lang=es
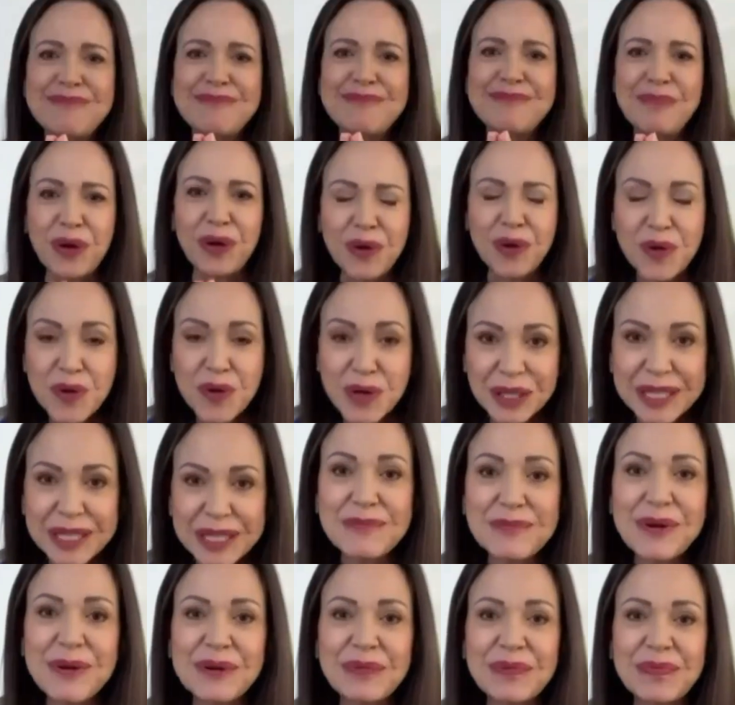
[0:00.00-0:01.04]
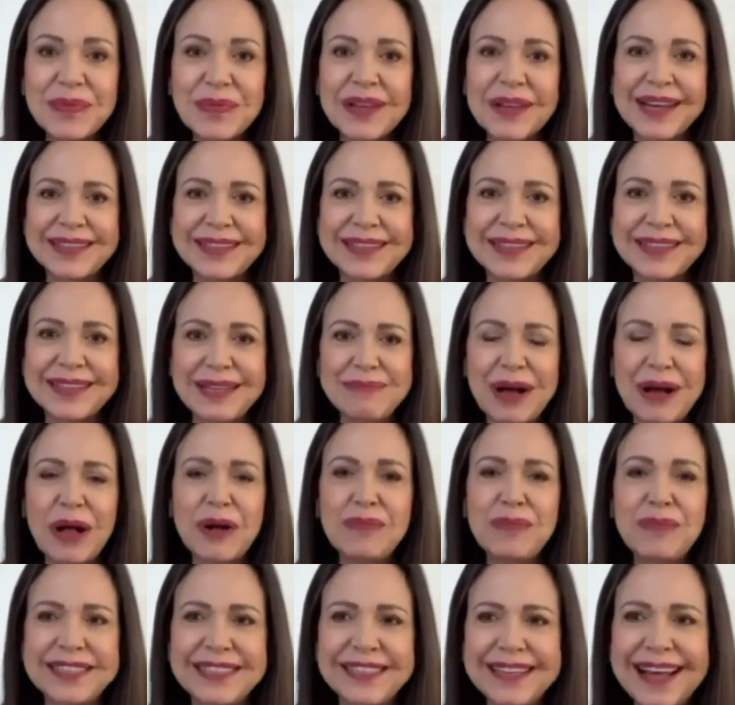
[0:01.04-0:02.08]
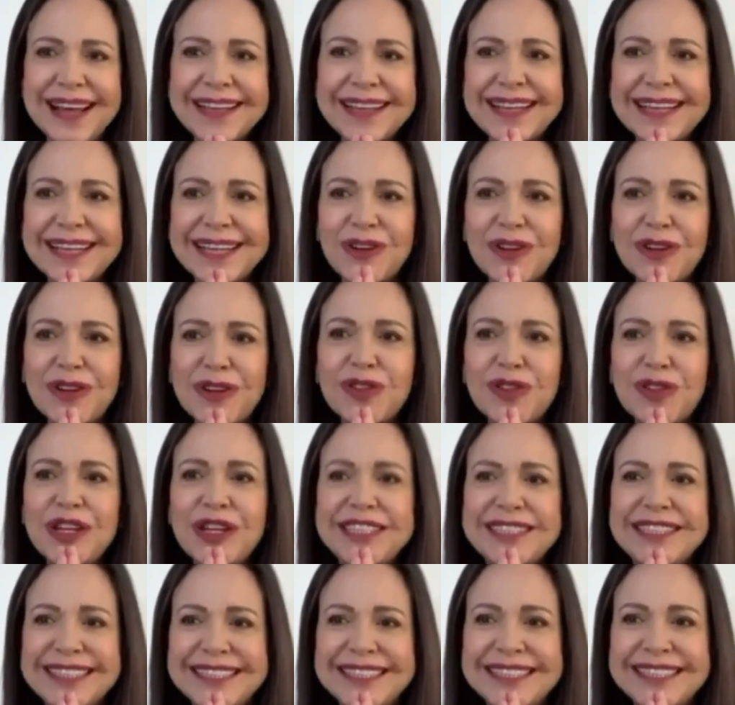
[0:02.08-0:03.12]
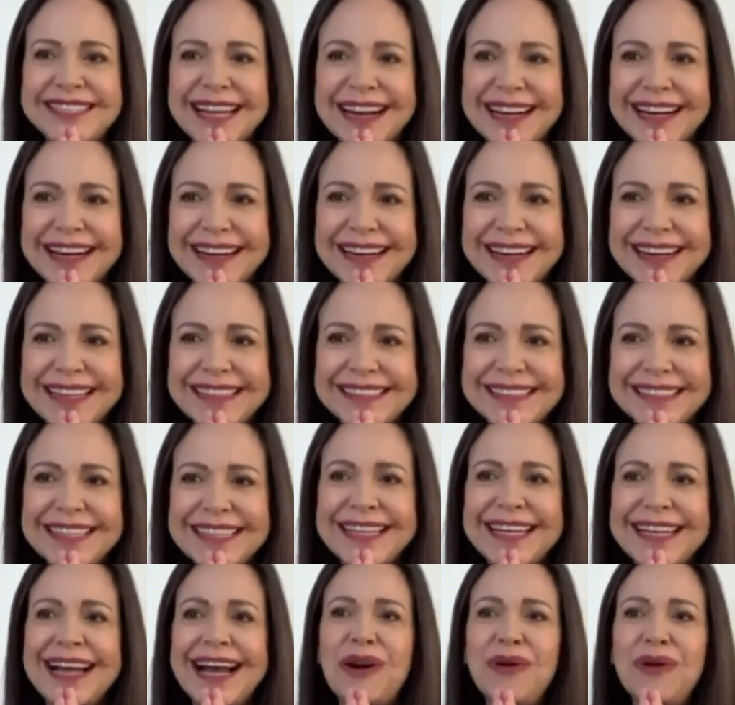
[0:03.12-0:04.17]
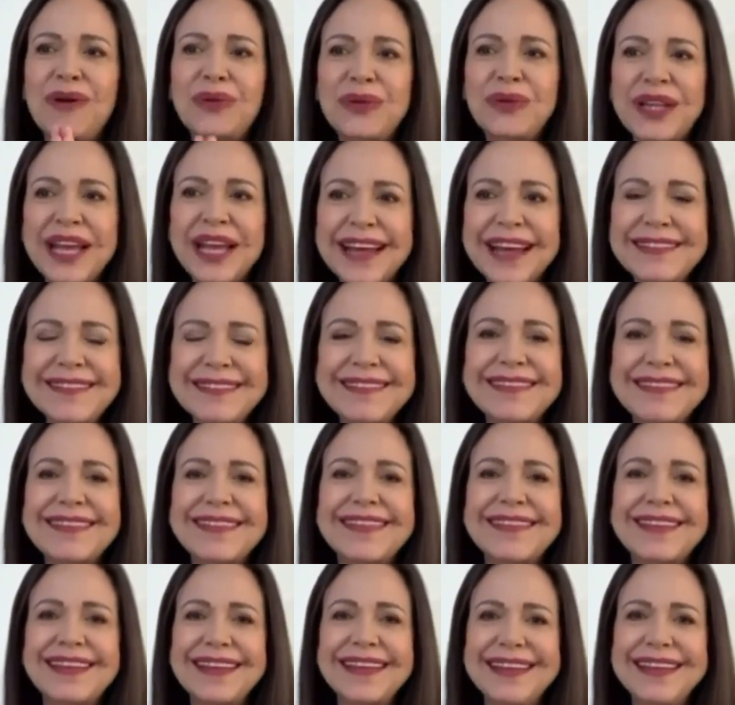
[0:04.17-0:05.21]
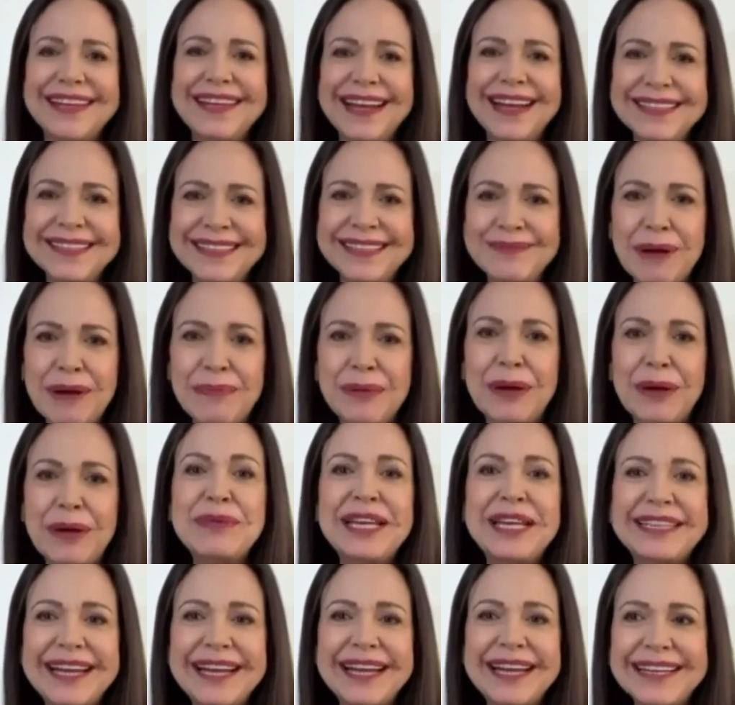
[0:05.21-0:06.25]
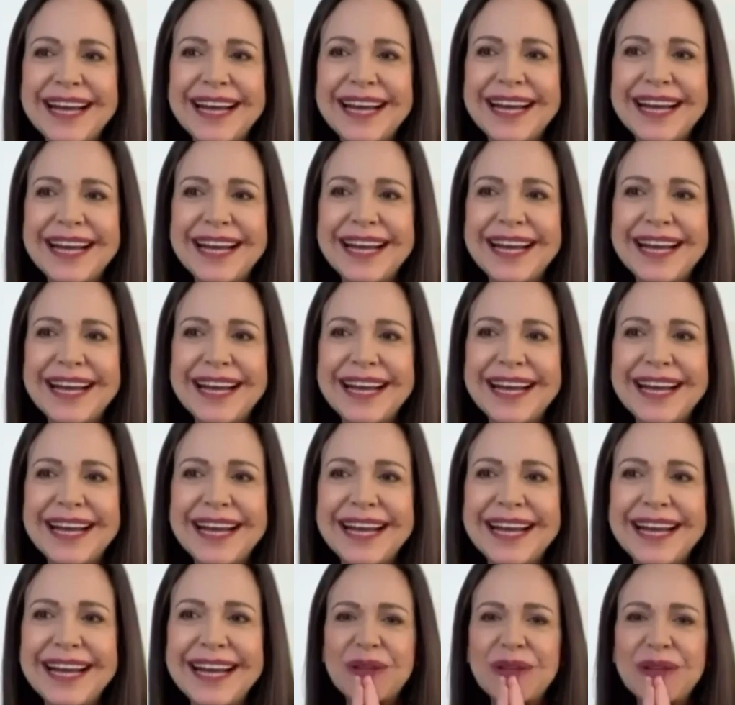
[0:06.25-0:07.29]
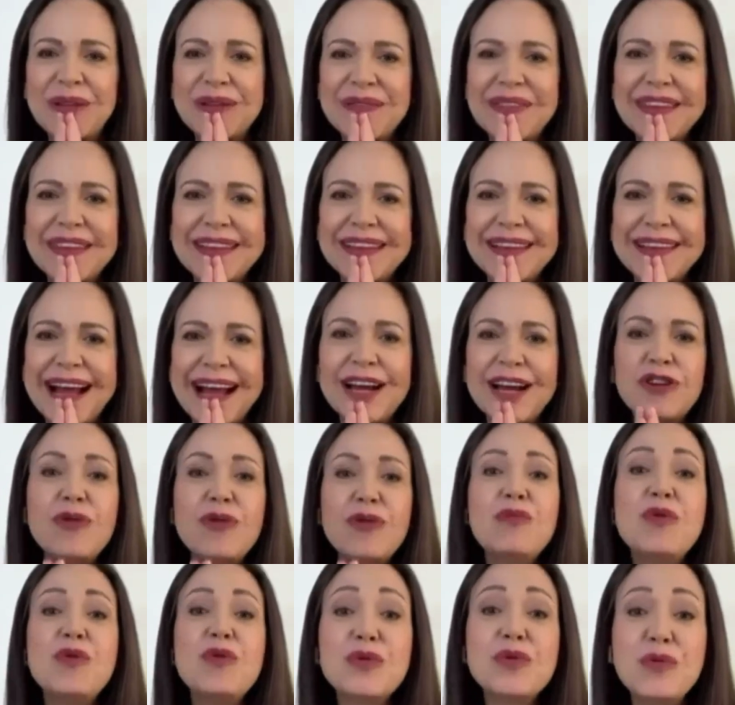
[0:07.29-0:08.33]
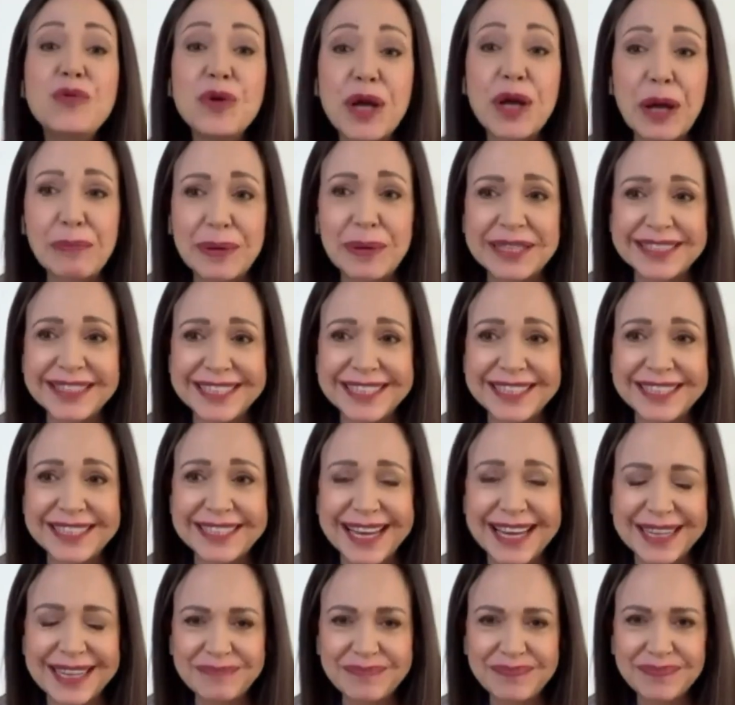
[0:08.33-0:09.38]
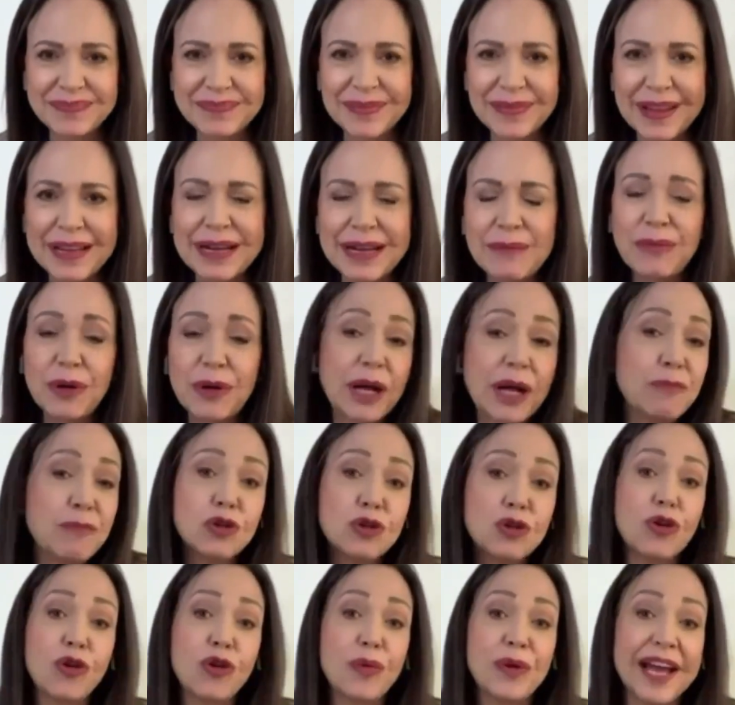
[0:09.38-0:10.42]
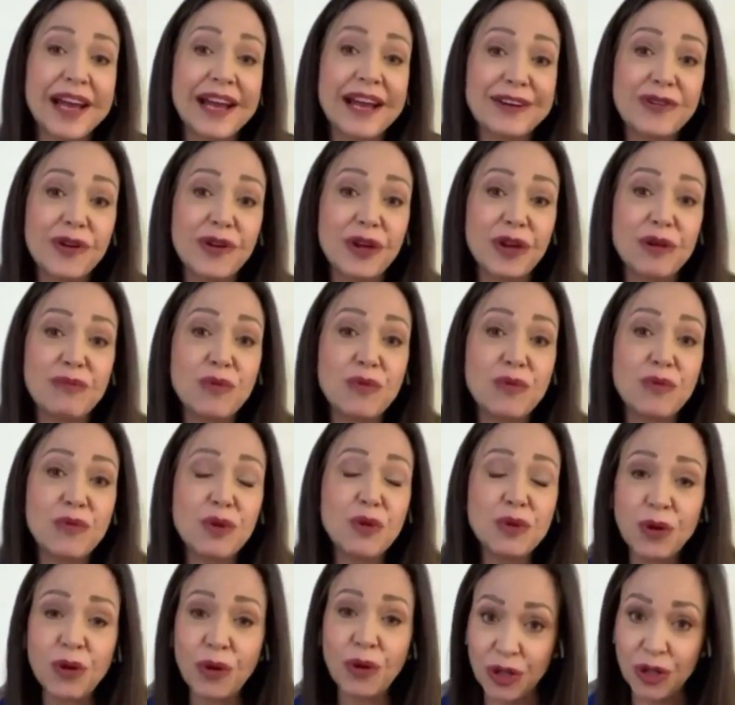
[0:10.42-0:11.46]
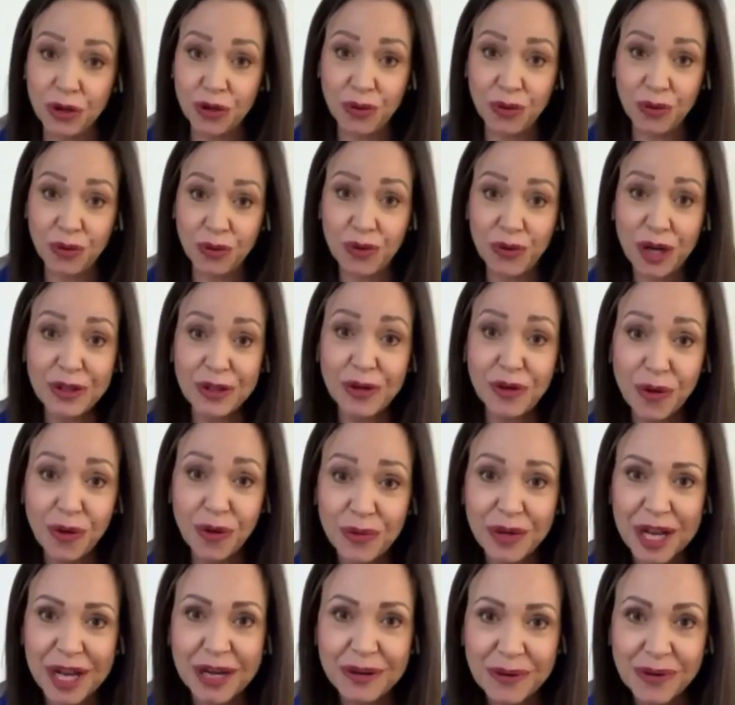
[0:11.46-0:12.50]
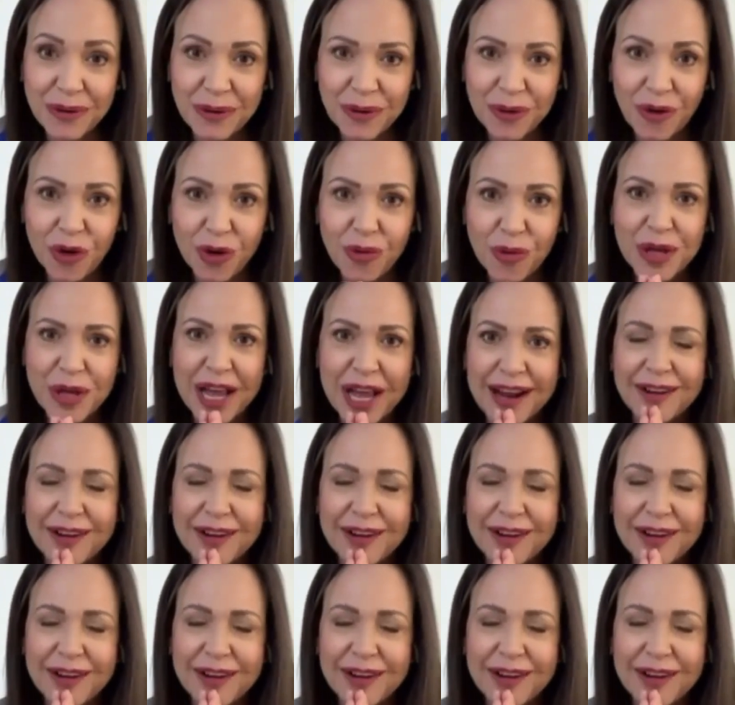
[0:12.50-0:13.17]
último, estimado presidente, quiero solicitarle a usted y al, si me permite, y al Senado algo muy, muy especial. Porque muchos gobiernos del mundo, incluyendo el gobierno colombiano,